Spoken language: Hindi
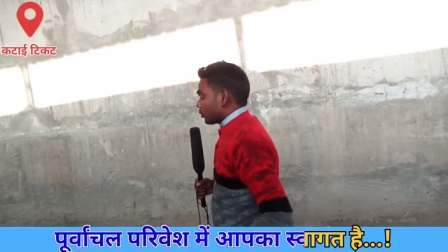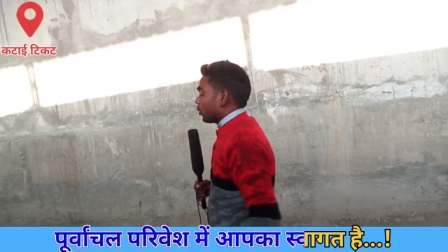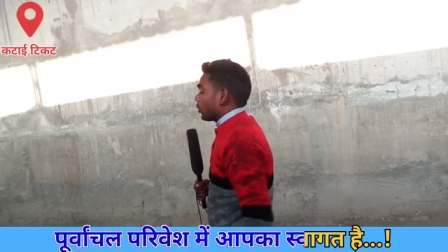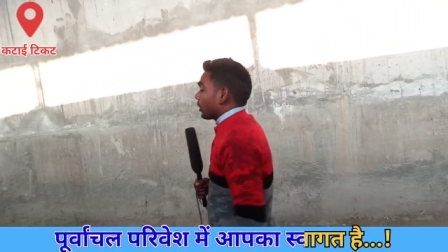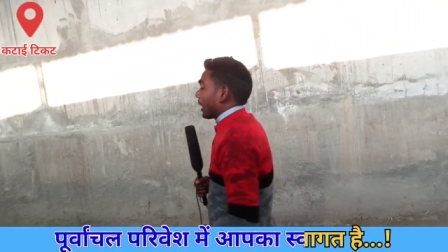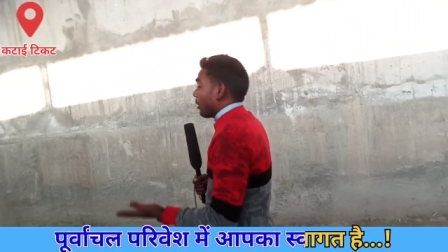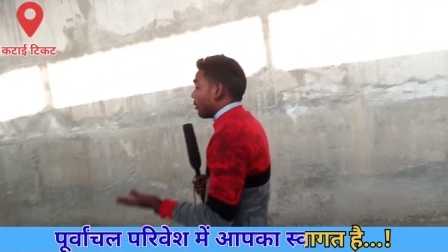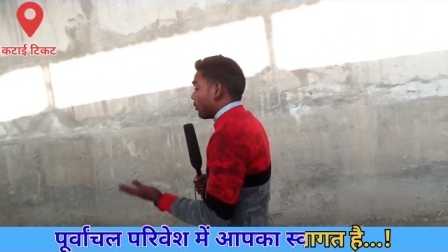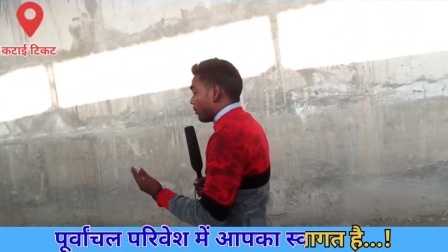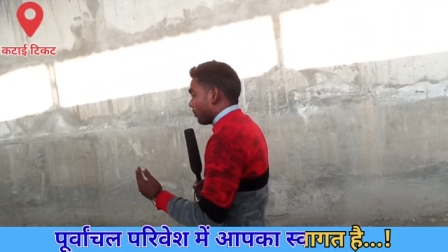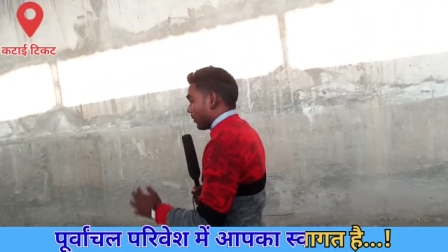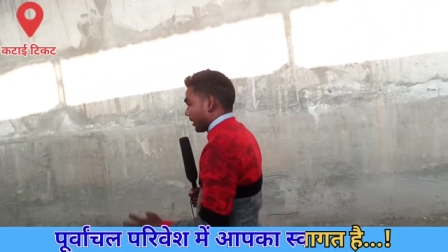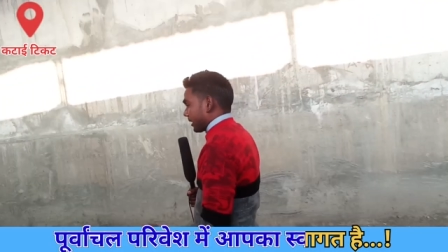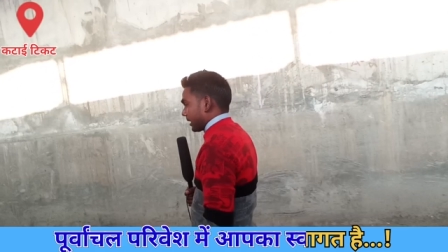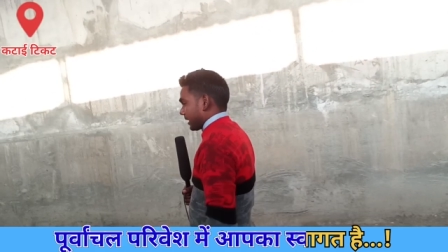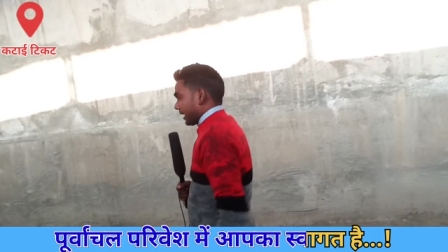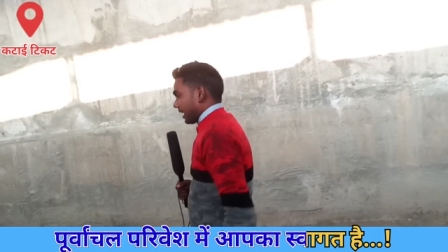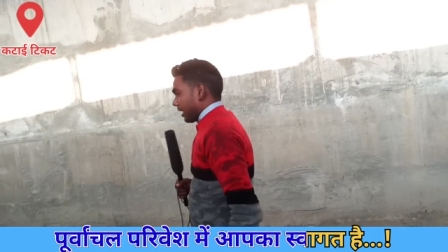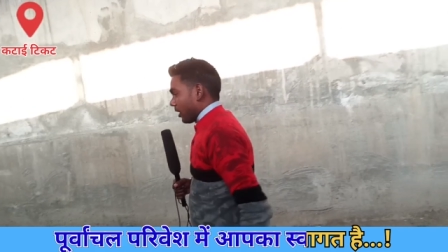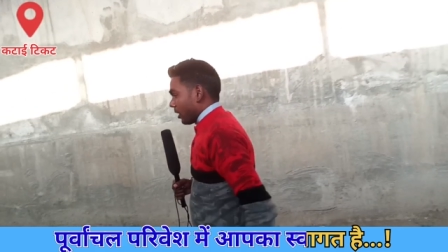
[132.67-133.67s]
थोड़ा
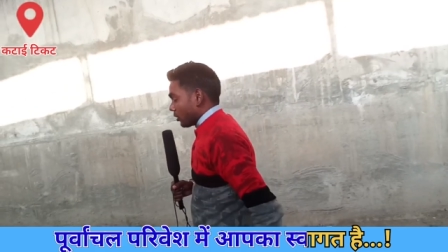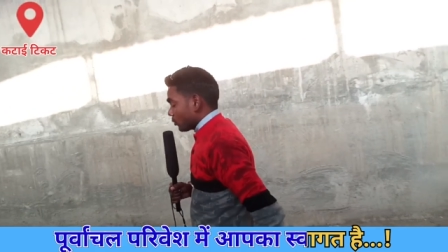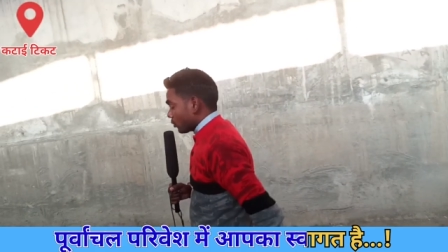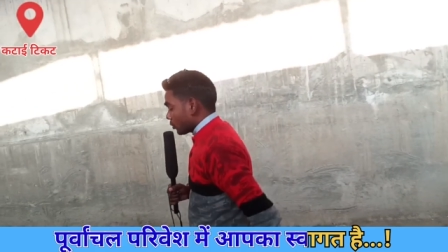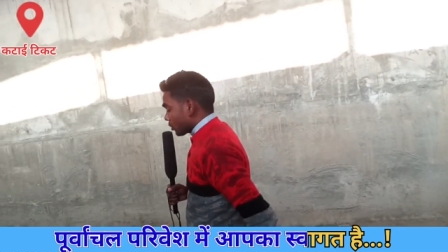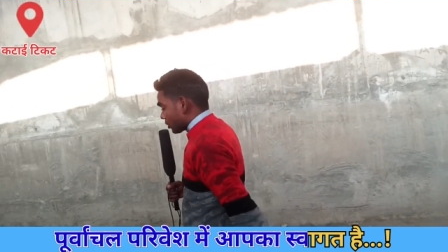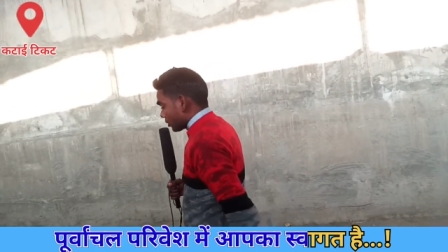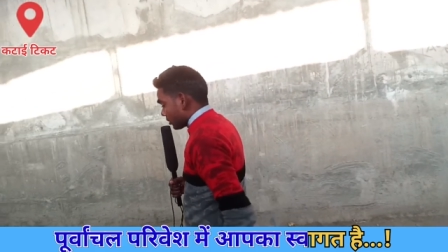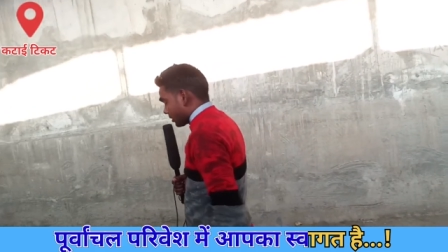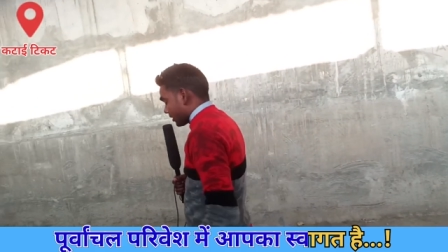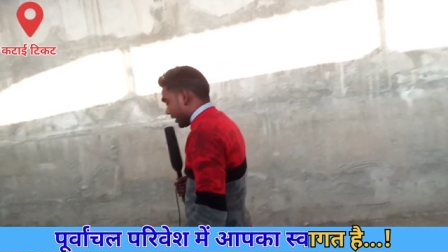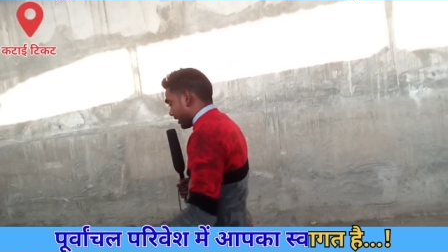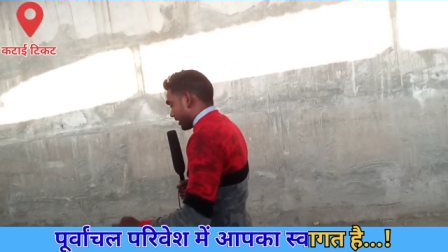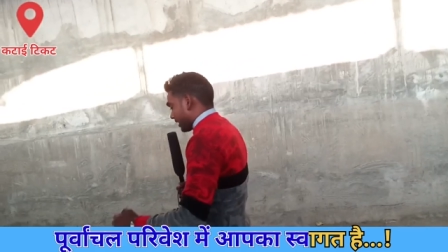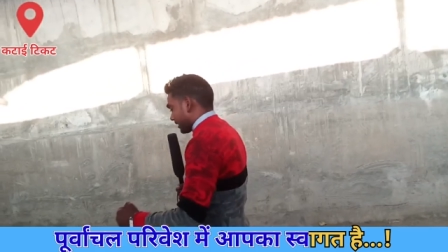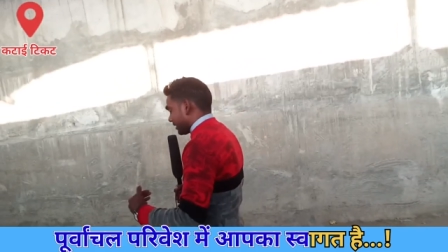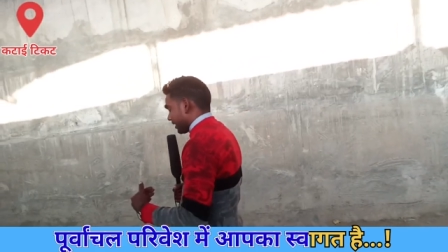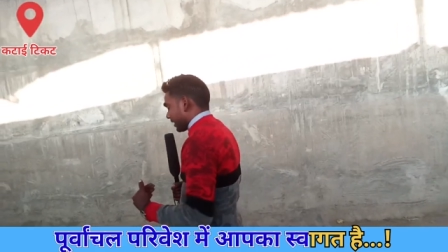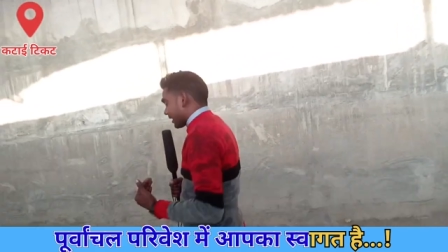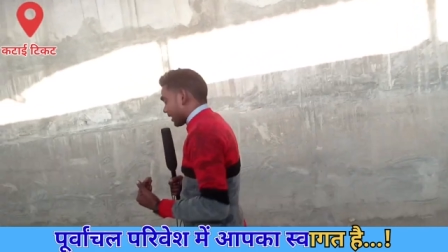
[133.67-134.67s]
ऊपर है और उस
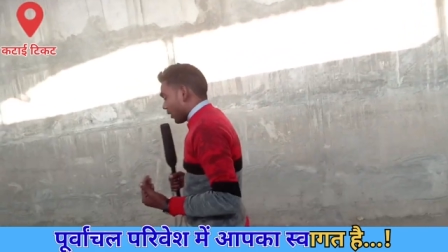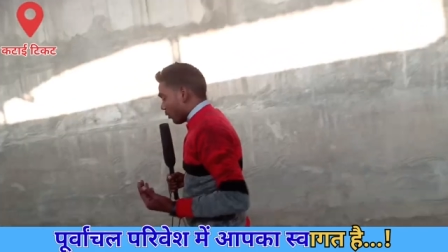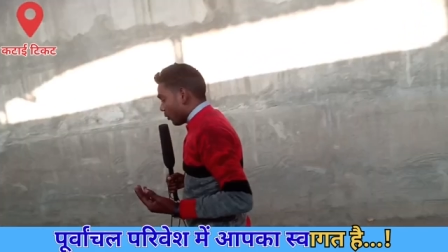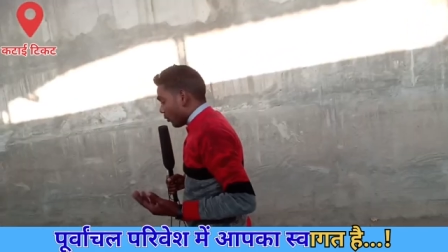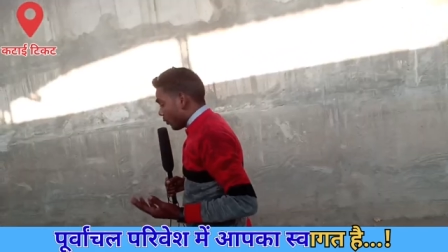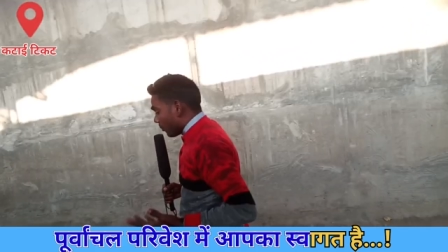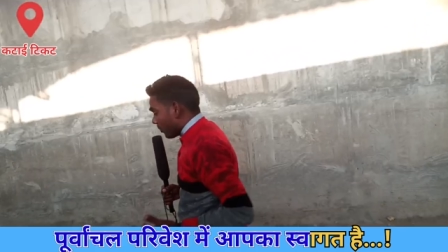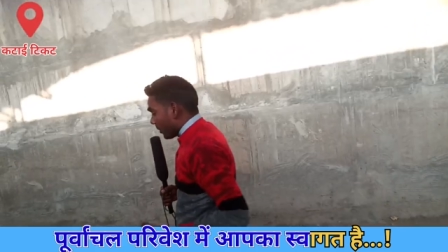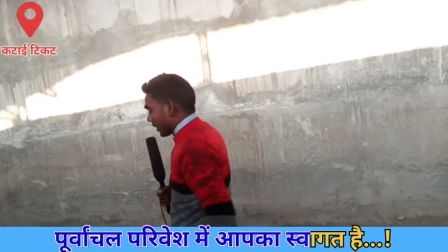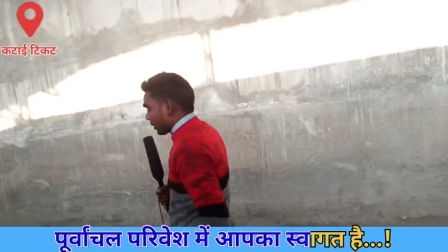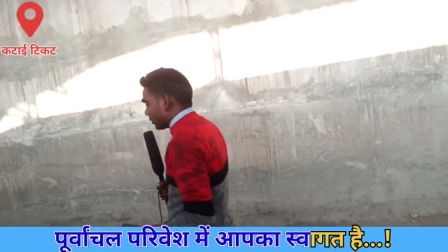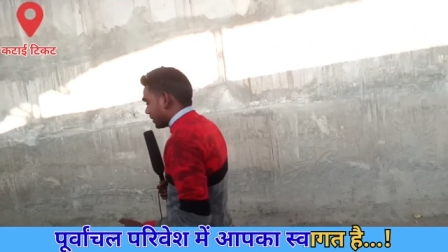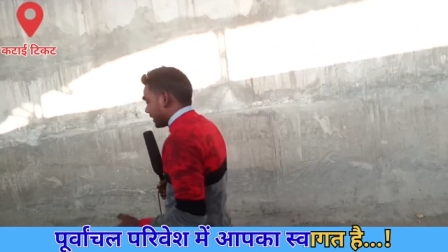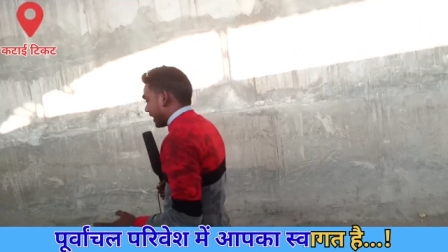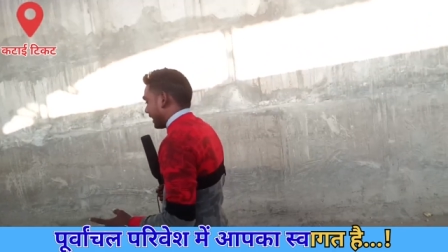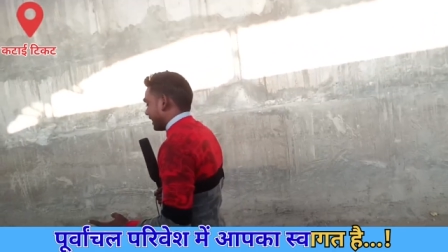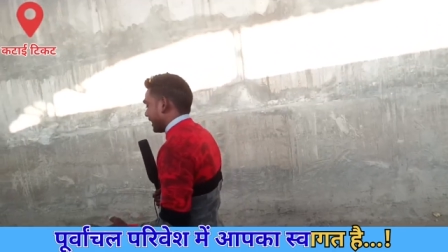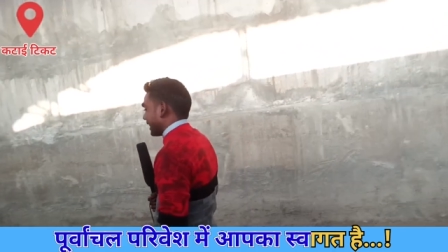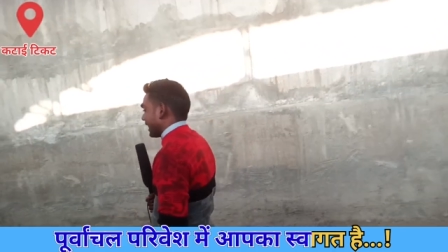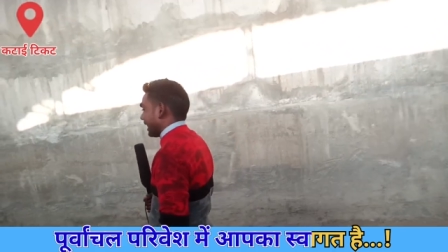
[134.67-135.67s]
जल स्तर के ऊपर हो
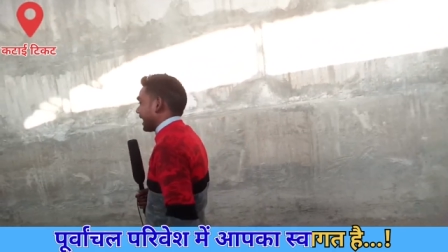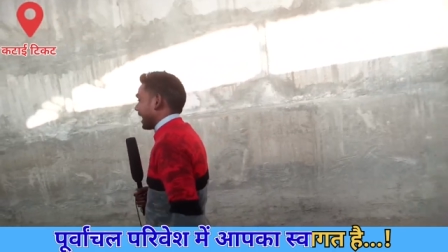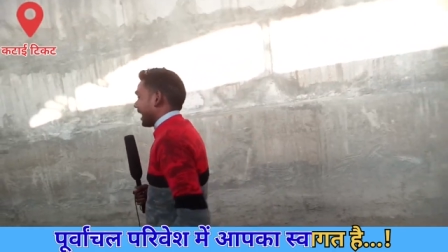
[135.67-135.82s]
जाने के